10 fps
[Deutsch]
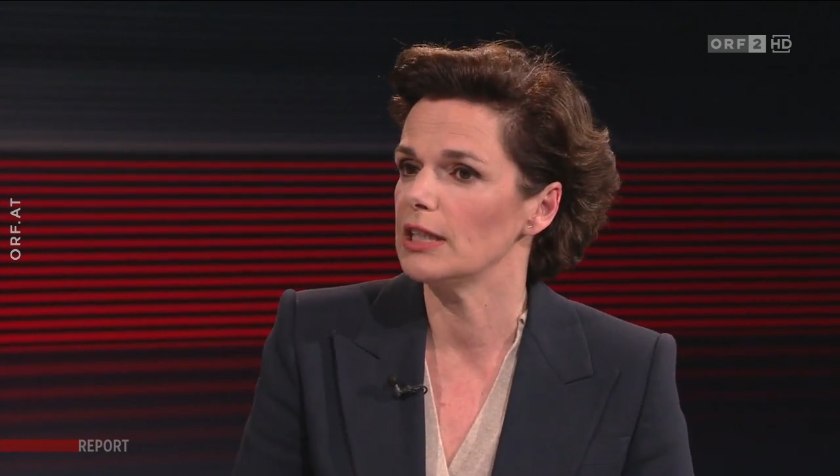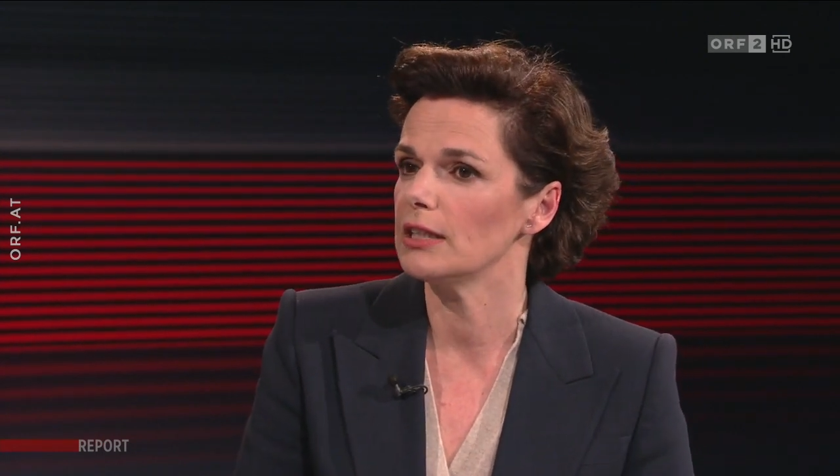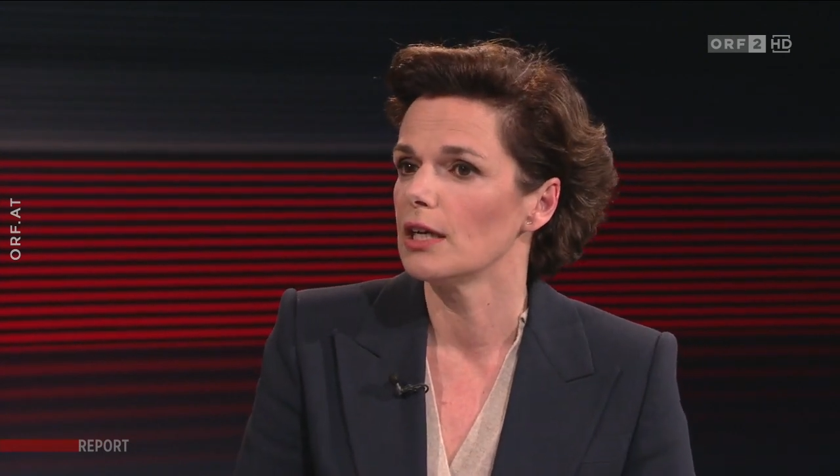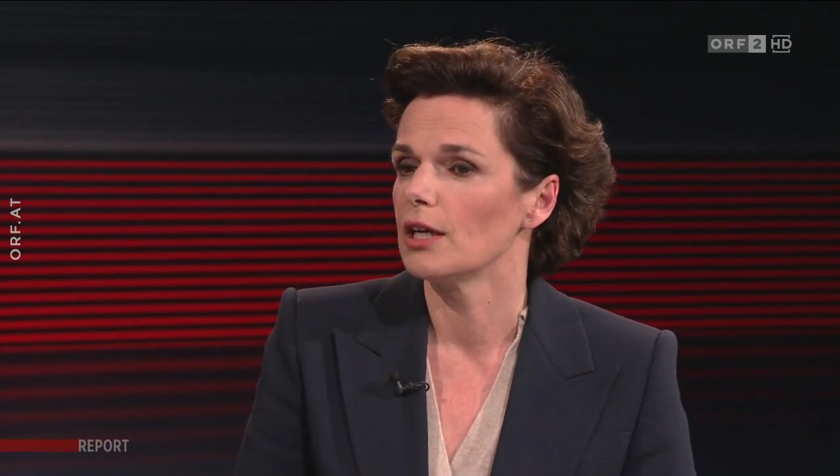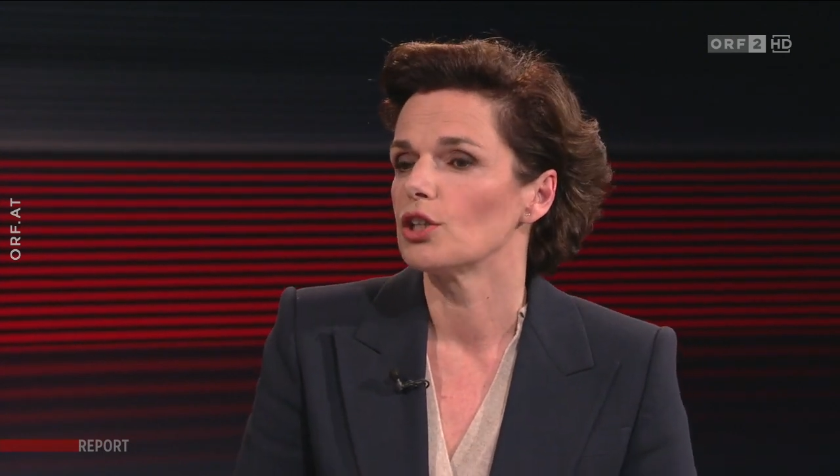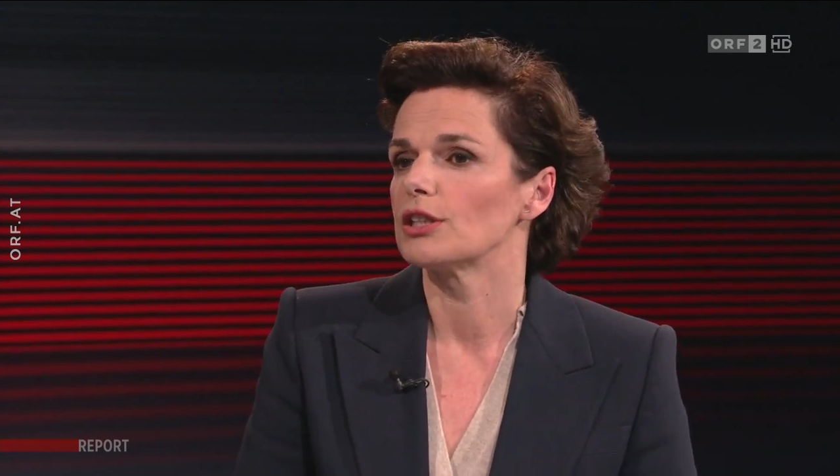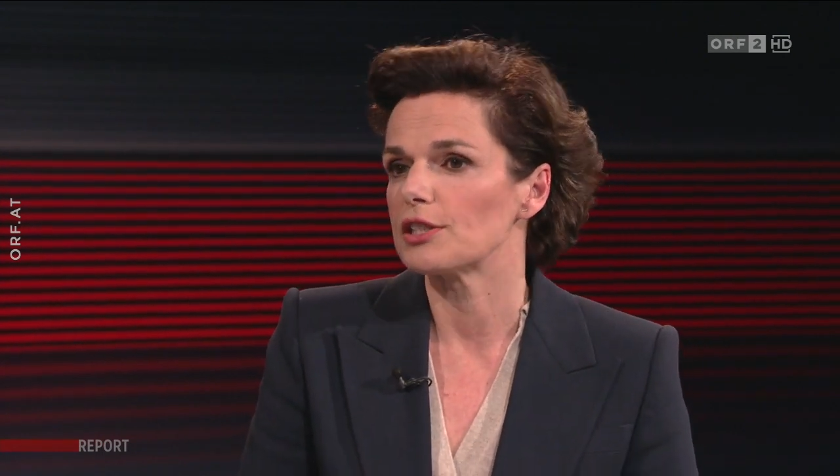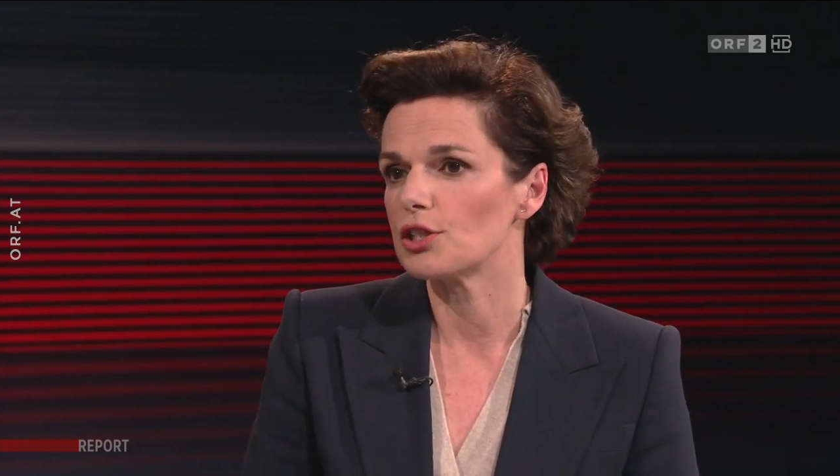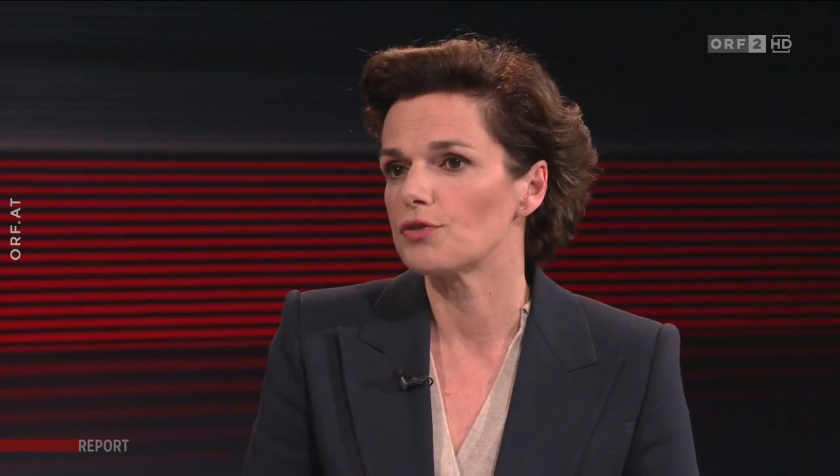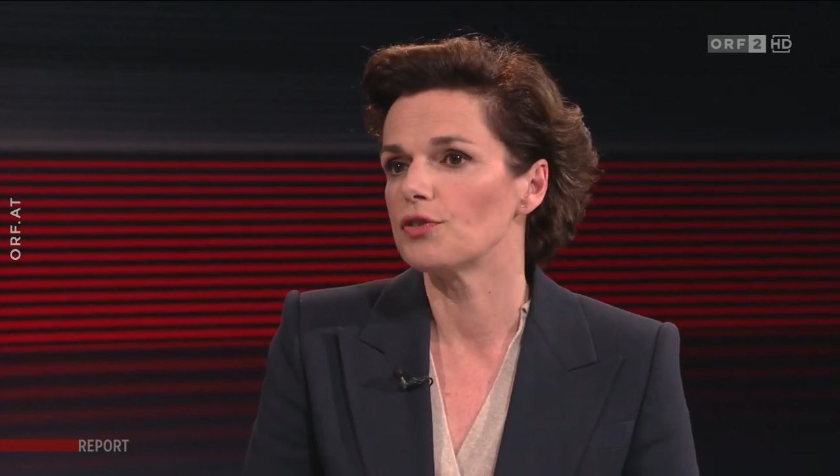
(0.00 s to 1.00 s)
Noch vor dem das
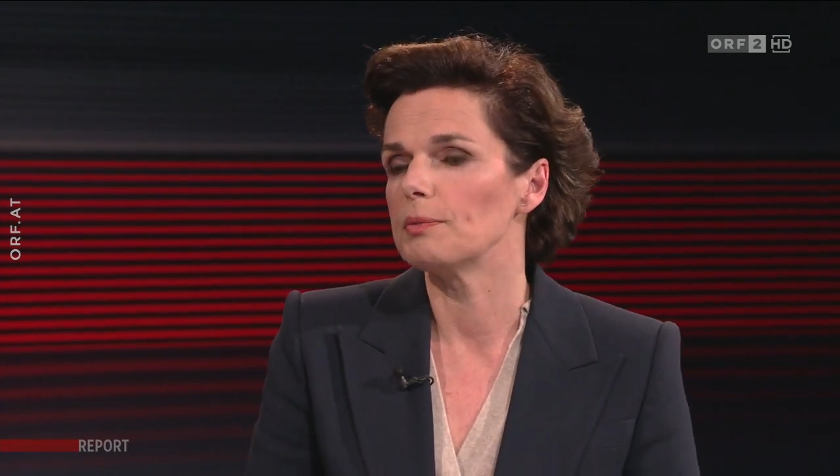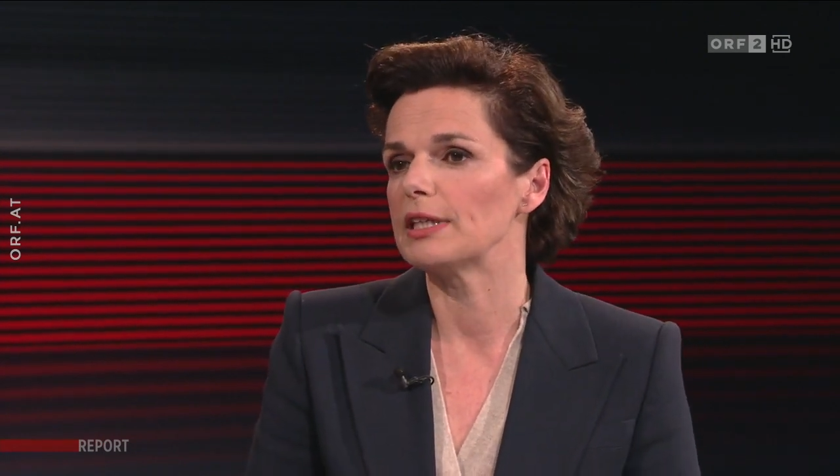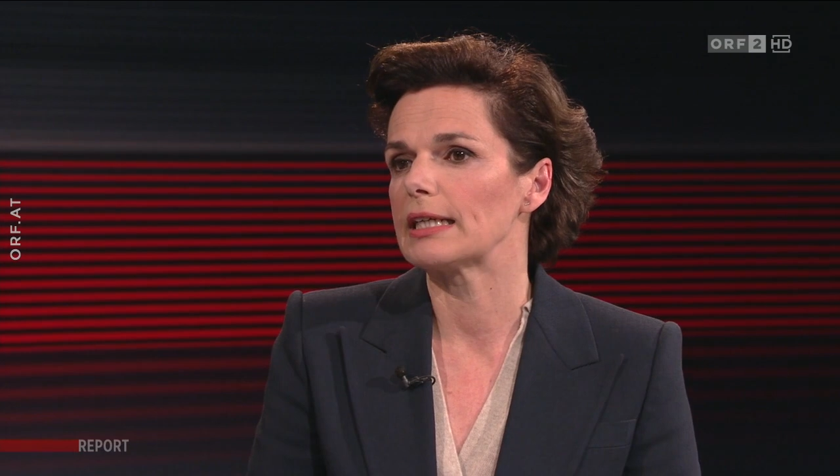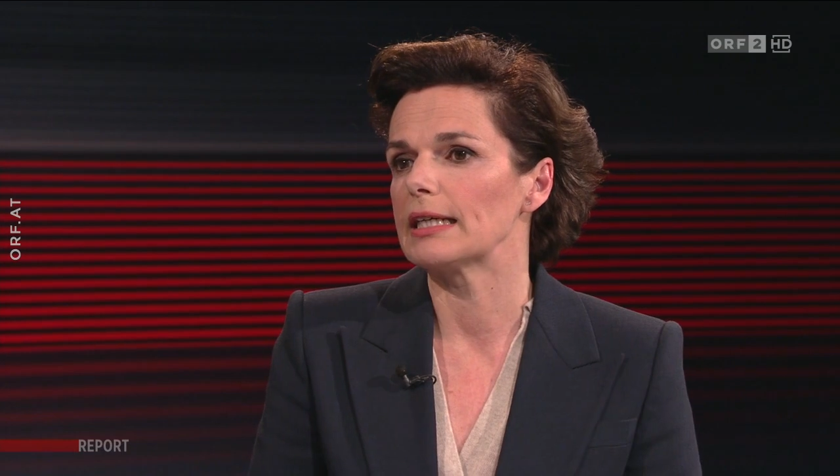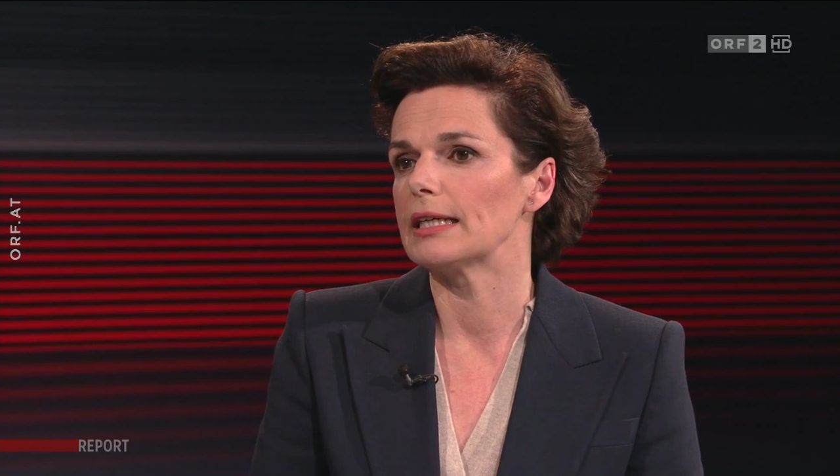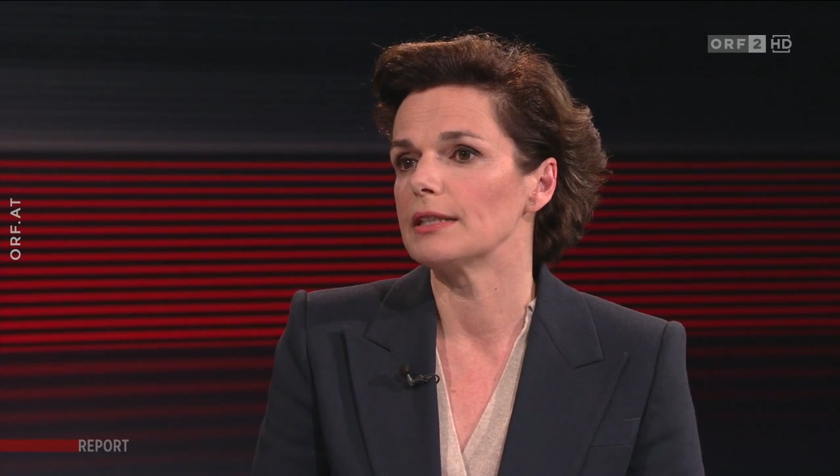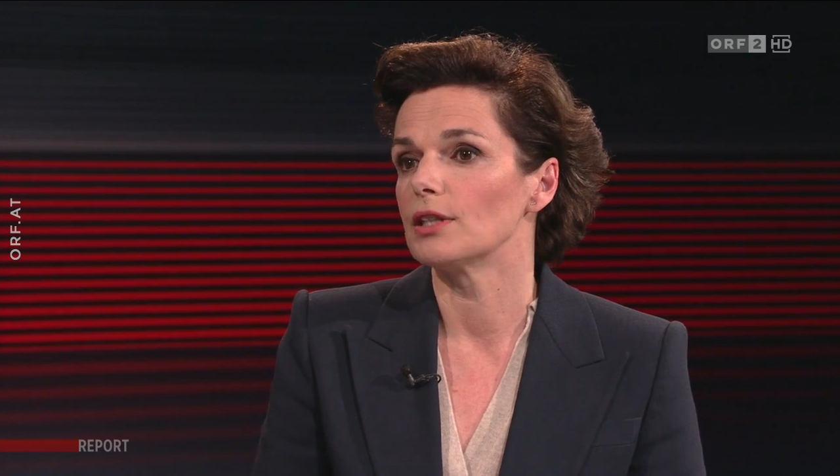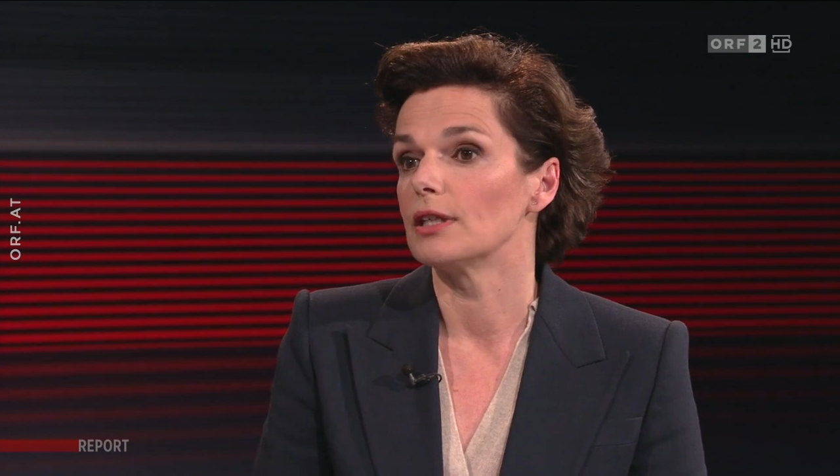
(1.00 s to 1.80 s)
Parteitag? Das ist für mich Klarheit.